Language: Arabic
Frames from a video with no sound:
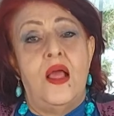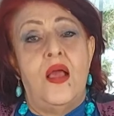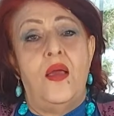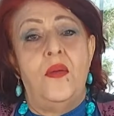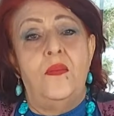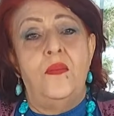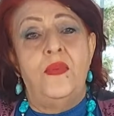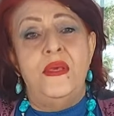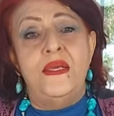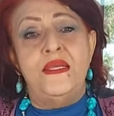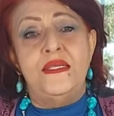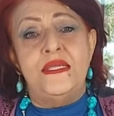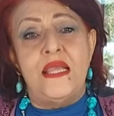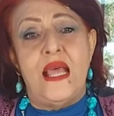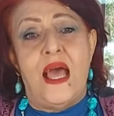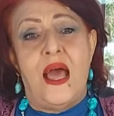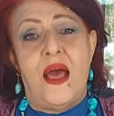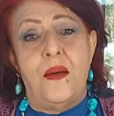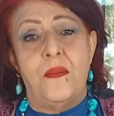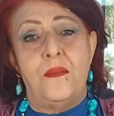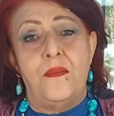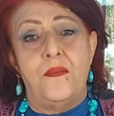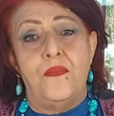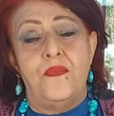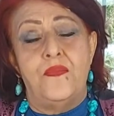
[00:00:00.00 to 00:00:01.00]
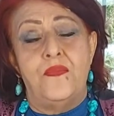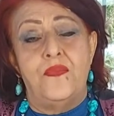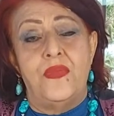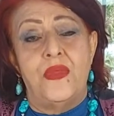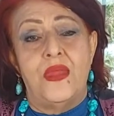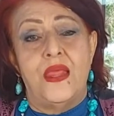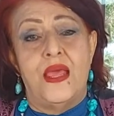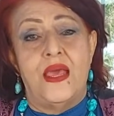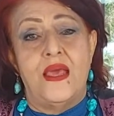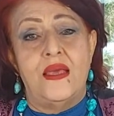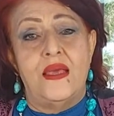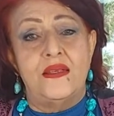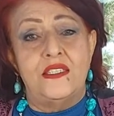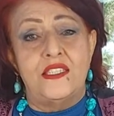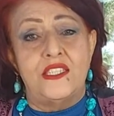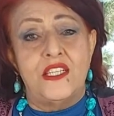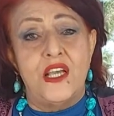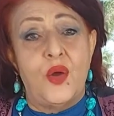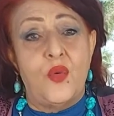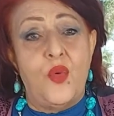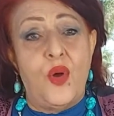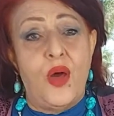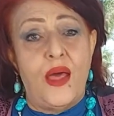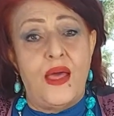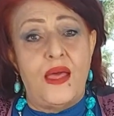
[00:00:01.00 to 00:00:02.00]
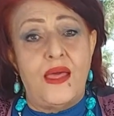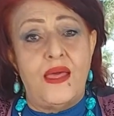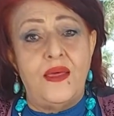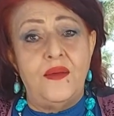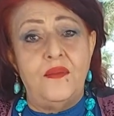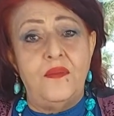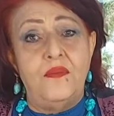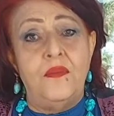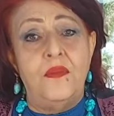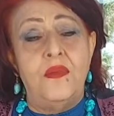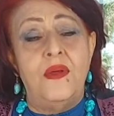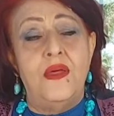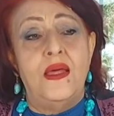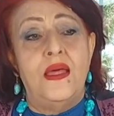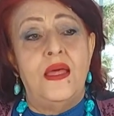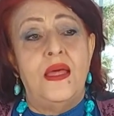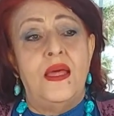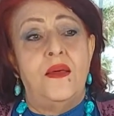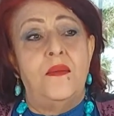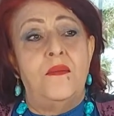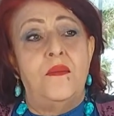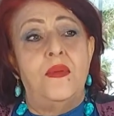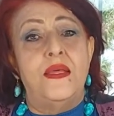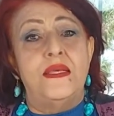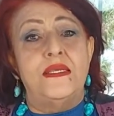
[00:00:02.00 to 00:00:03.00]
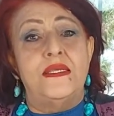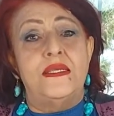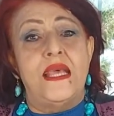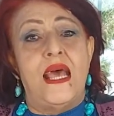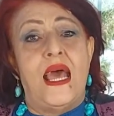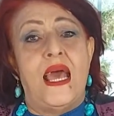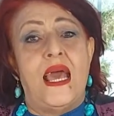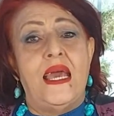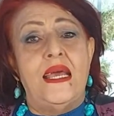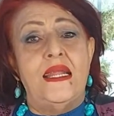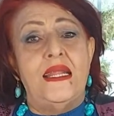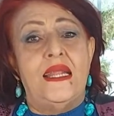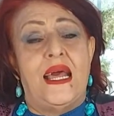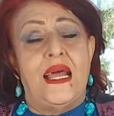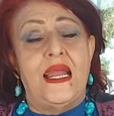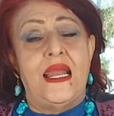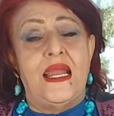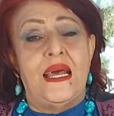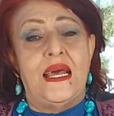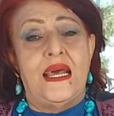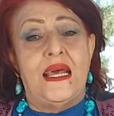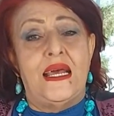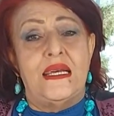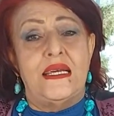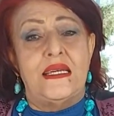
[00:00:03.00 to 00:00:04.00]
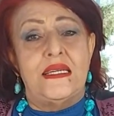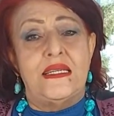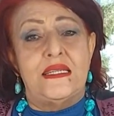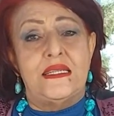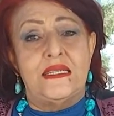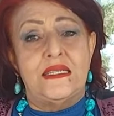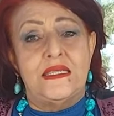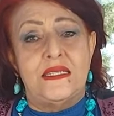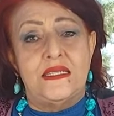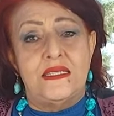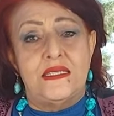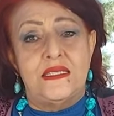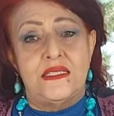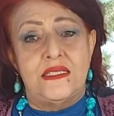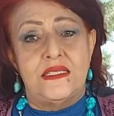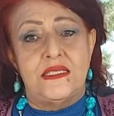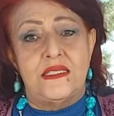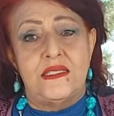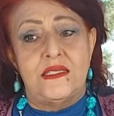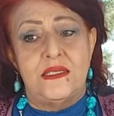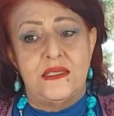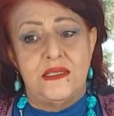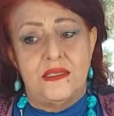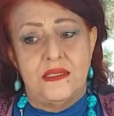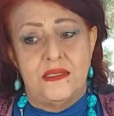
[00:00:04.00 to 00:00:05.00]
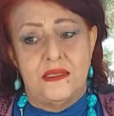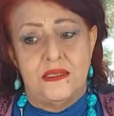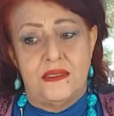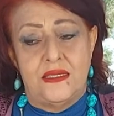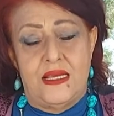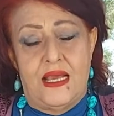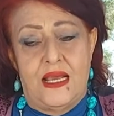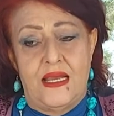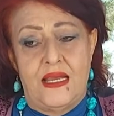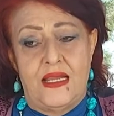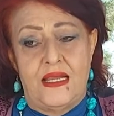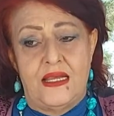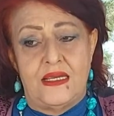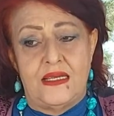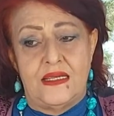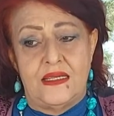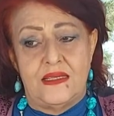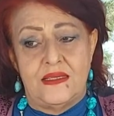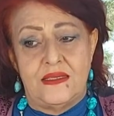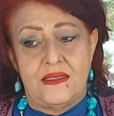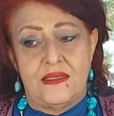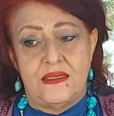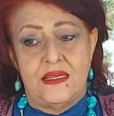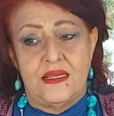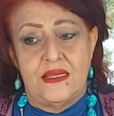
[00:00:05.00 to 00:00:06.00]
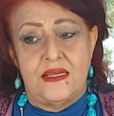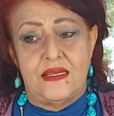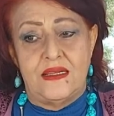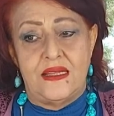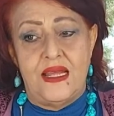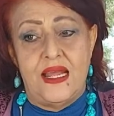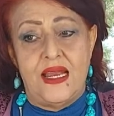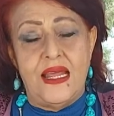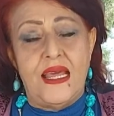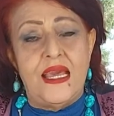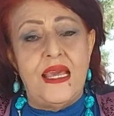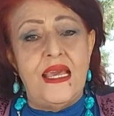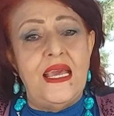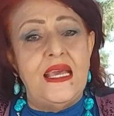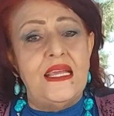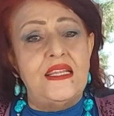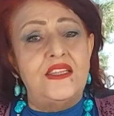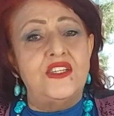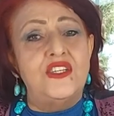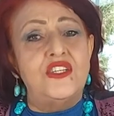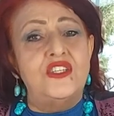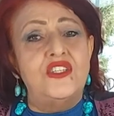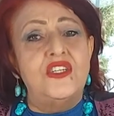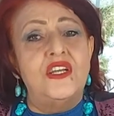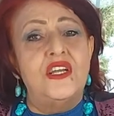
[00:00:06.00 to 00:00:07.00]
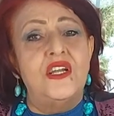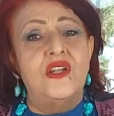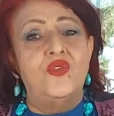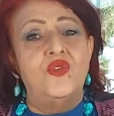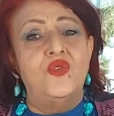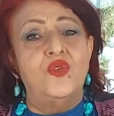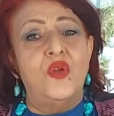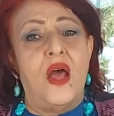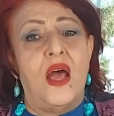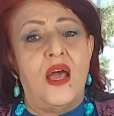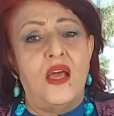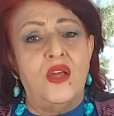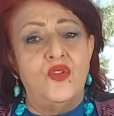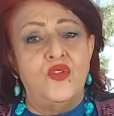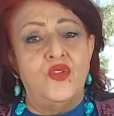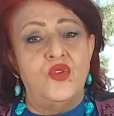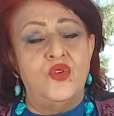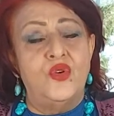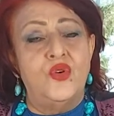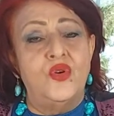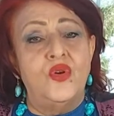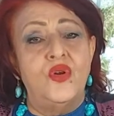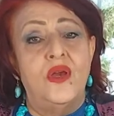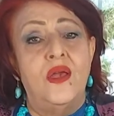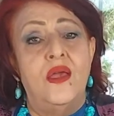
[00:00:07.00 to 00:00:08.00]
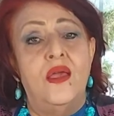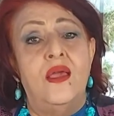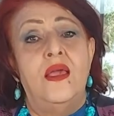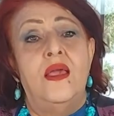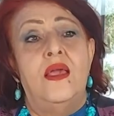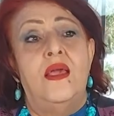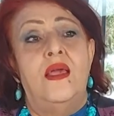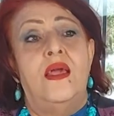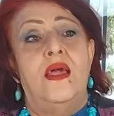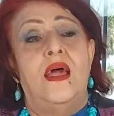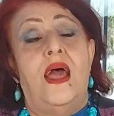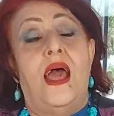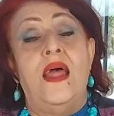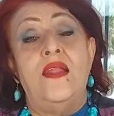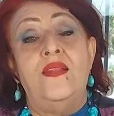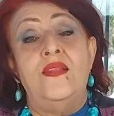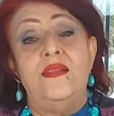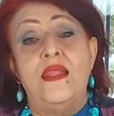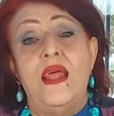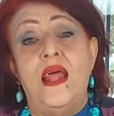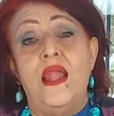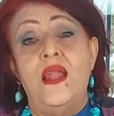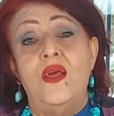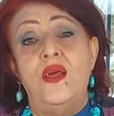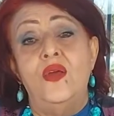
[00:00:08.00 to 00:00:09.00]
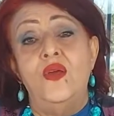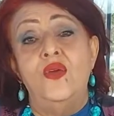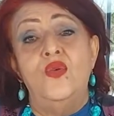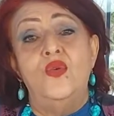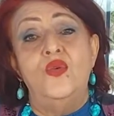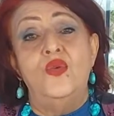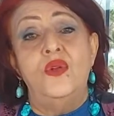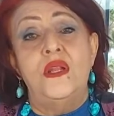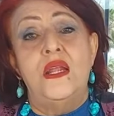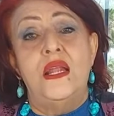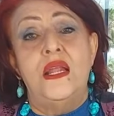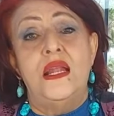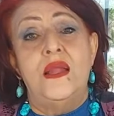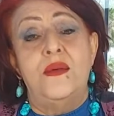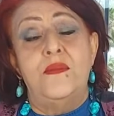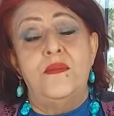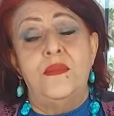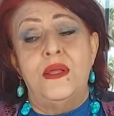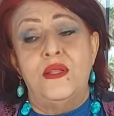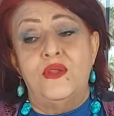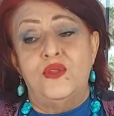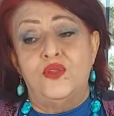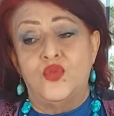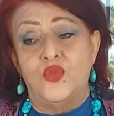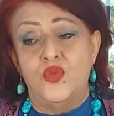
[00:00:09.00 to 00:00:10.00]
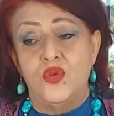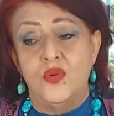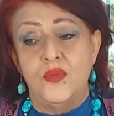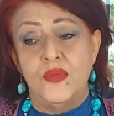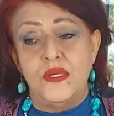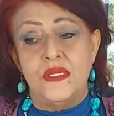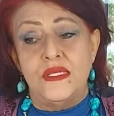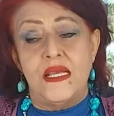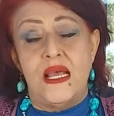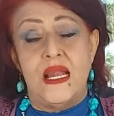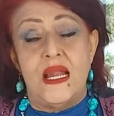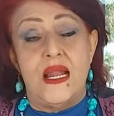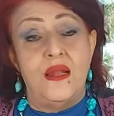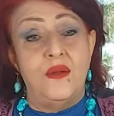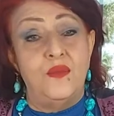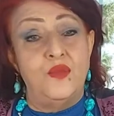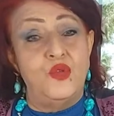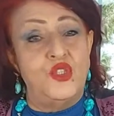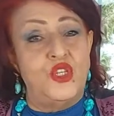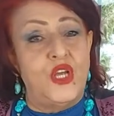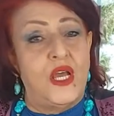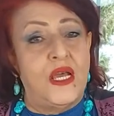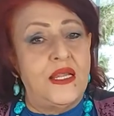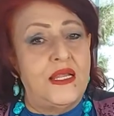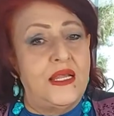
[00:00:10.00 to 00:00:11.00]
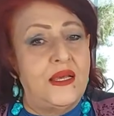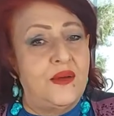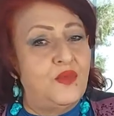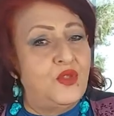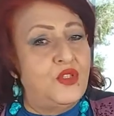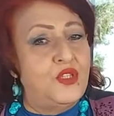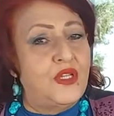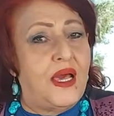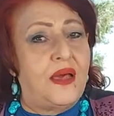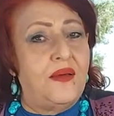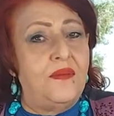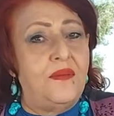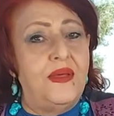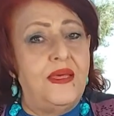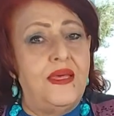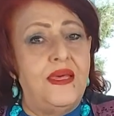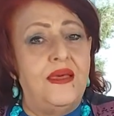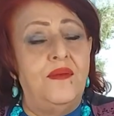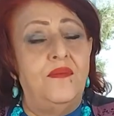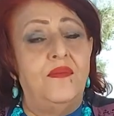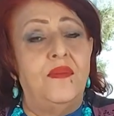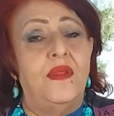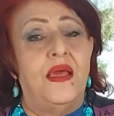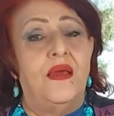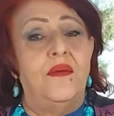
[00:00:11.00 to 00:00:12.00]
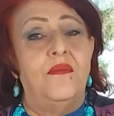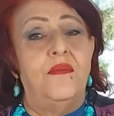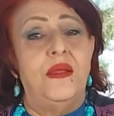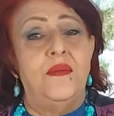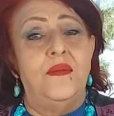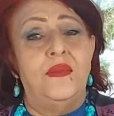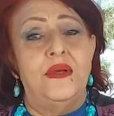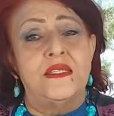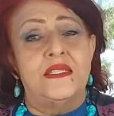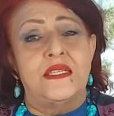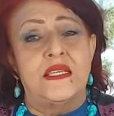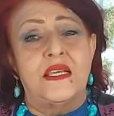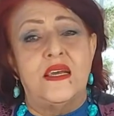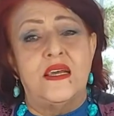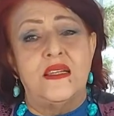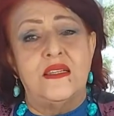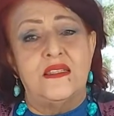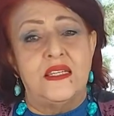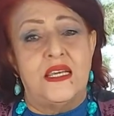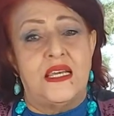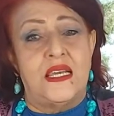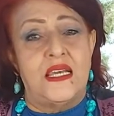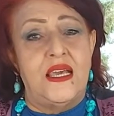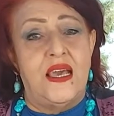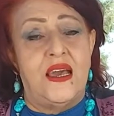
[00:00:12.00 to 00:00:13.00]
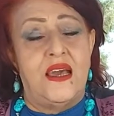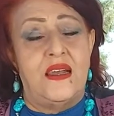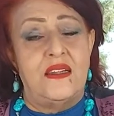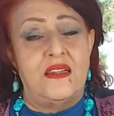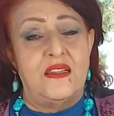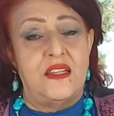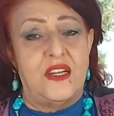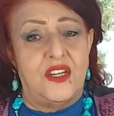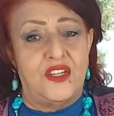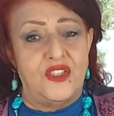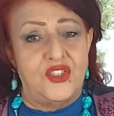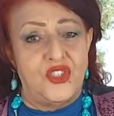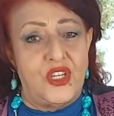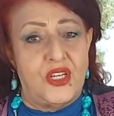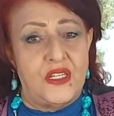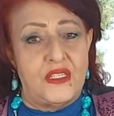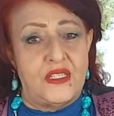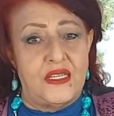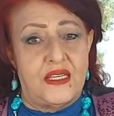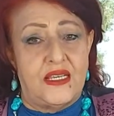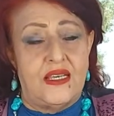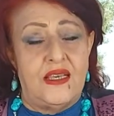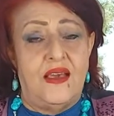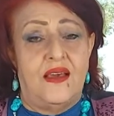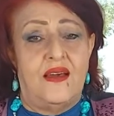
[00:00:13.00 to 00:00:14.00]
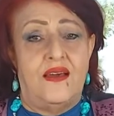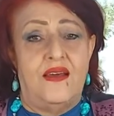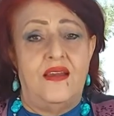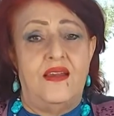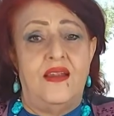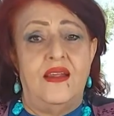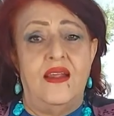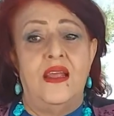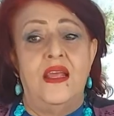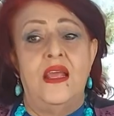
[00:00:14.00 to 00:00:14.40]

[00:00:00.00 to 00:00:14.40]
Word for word: بيسحب الشوائب بيساعد على آه، يعني آه، ترخية الجلد وراحته حتى العيون اللي لما تكون مثلا مجهدة متعبة نعمل ماسكات خيار ترانشات خيار